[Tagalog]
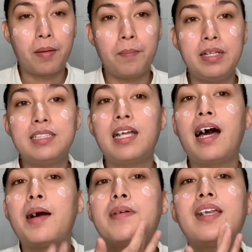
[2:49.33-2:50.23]

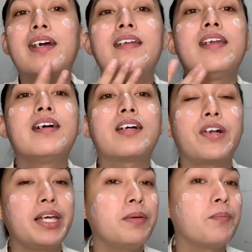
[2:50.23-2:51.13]
Basta maglalagay lang ng
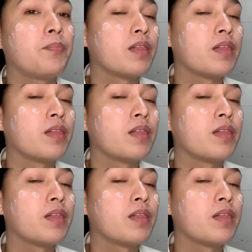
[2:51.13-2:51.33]
cream